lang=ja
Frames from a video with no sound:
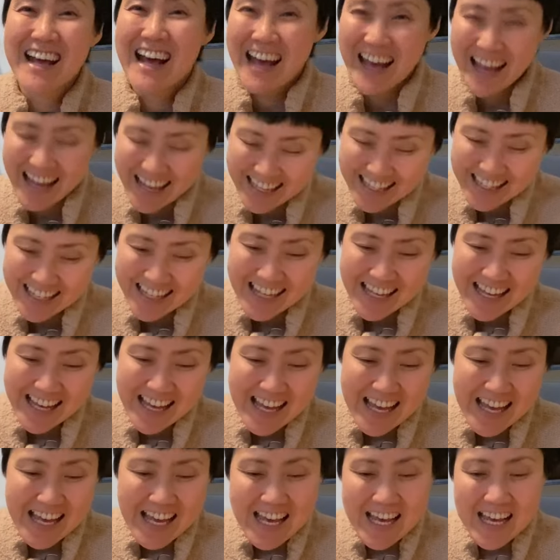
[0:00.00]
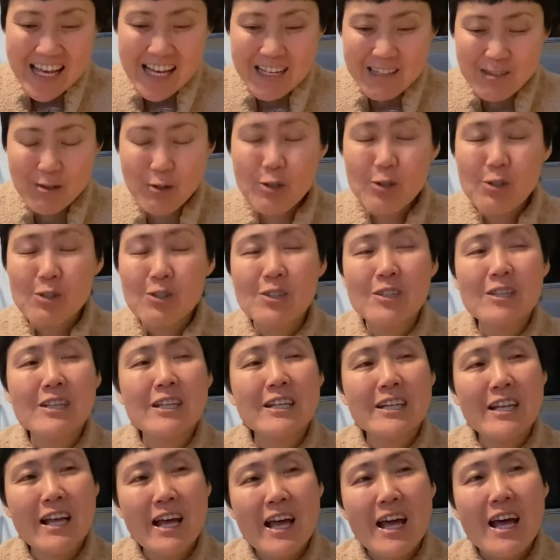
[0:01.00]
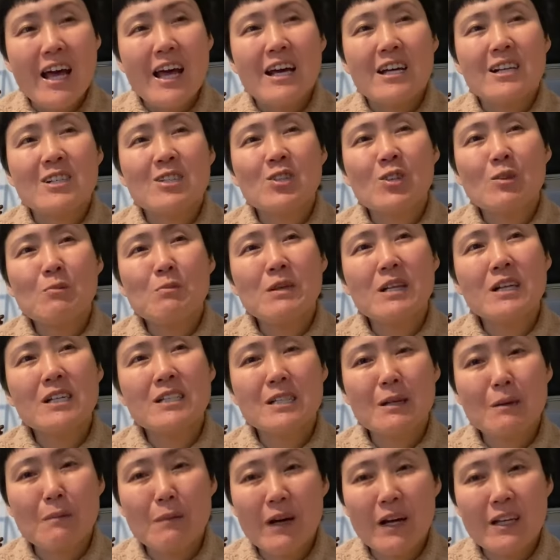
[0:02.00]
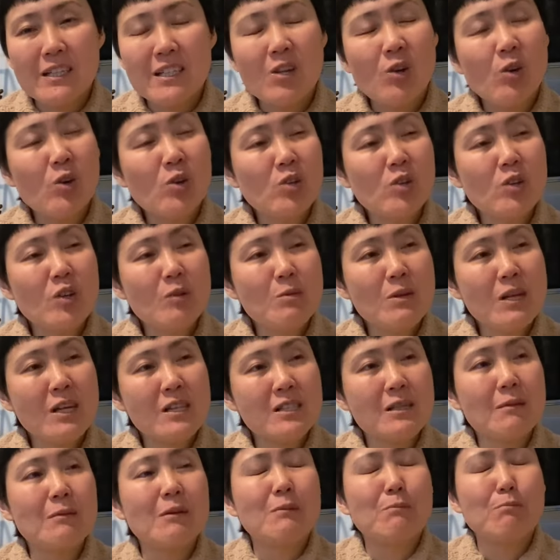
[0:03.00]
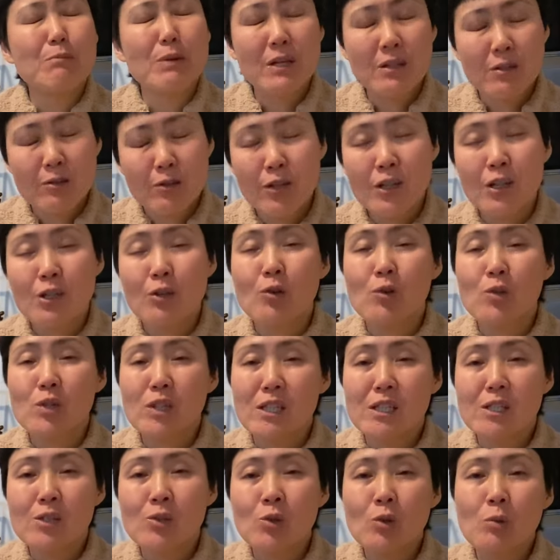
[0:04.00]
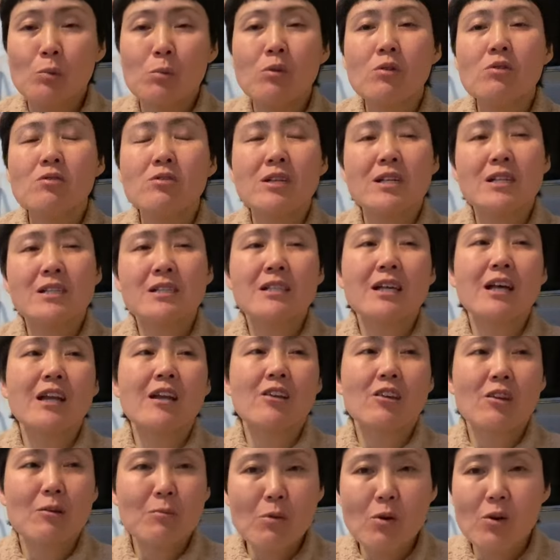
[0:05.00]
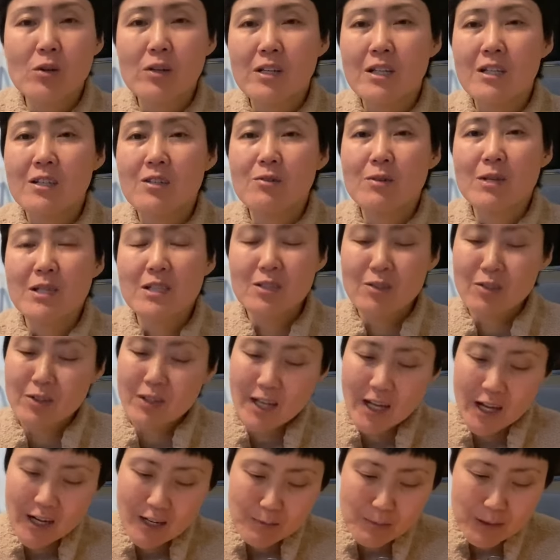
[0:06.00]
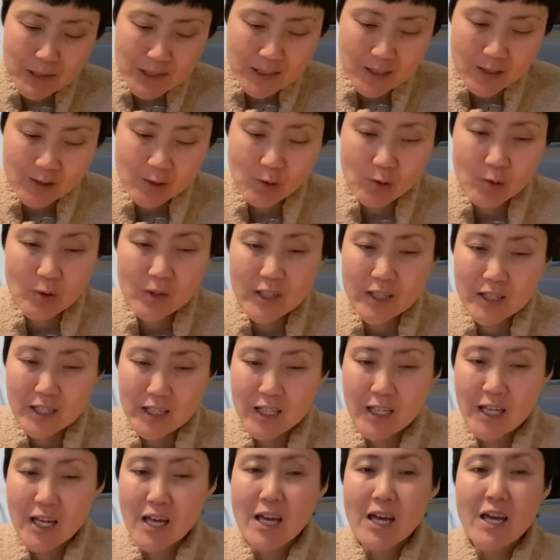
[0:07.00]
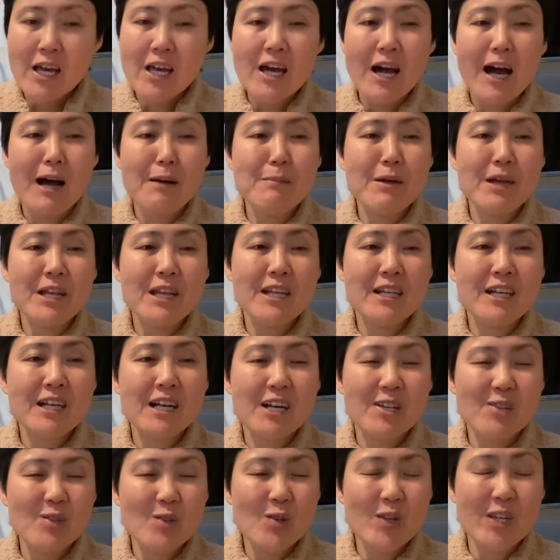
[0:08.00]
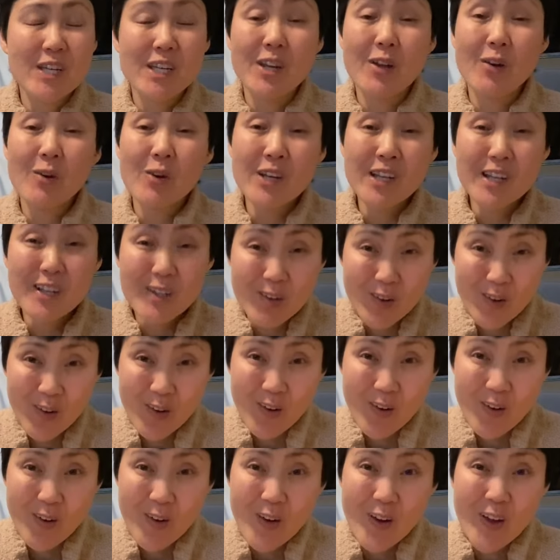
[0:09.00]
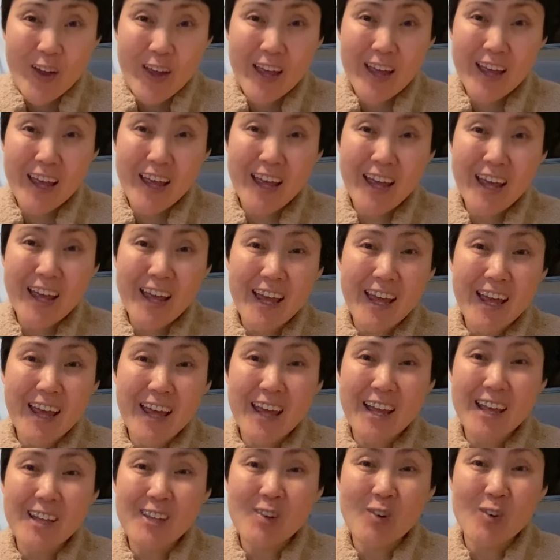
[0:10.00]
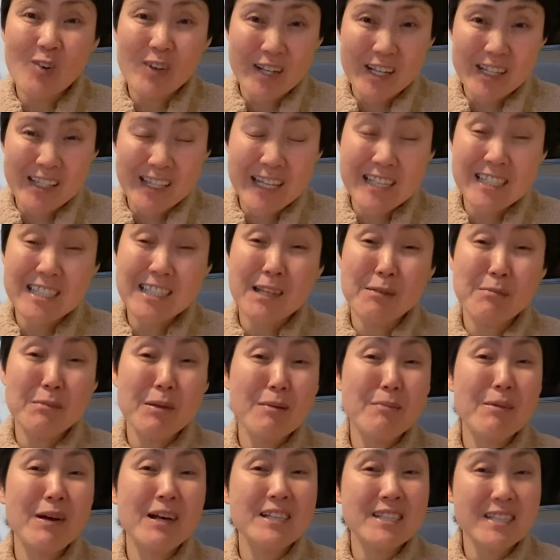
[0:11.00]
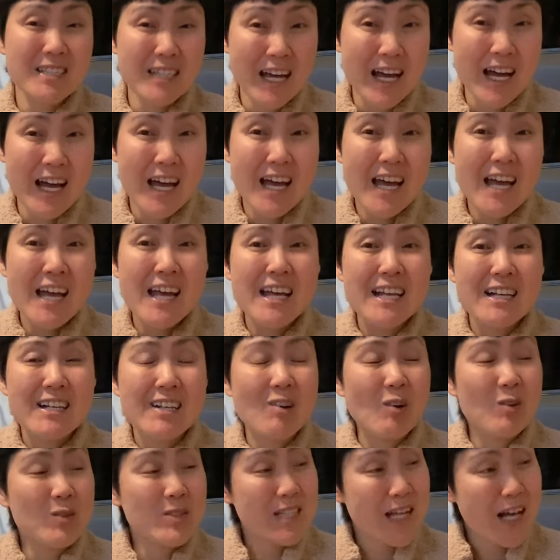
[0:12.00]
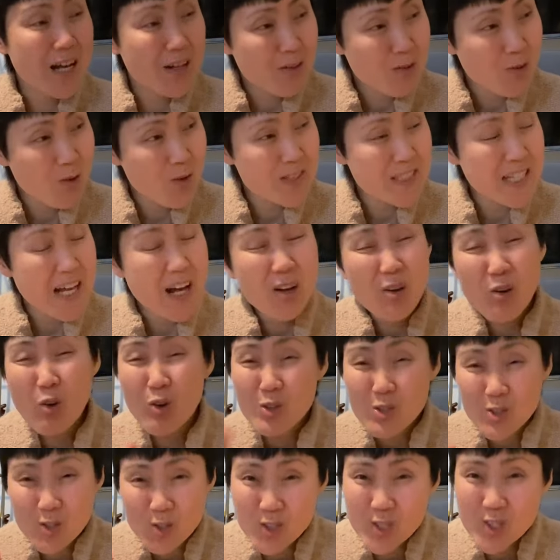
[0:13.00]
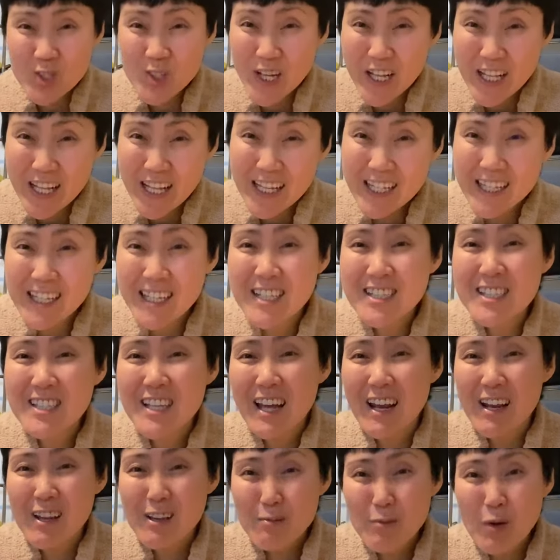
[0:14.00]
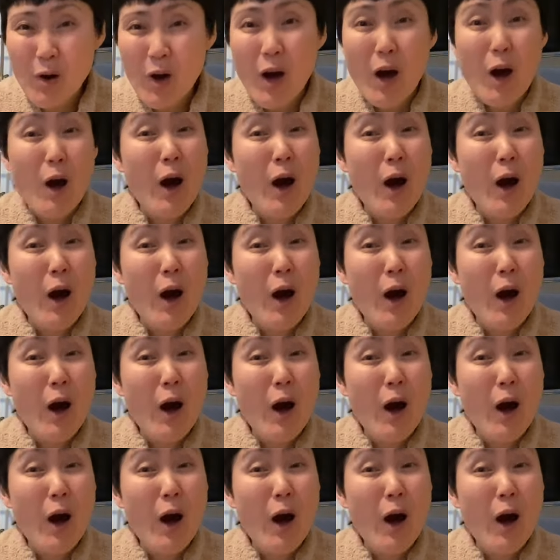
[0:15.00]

はい。ということでね、一応皆様、日本の皆様、びっくり仰天だと思うんですけれども、リクエストにありました通りに、アメリカの医療費の、えー、動画出してみました。ご参考、参考する必要はないんですけれども、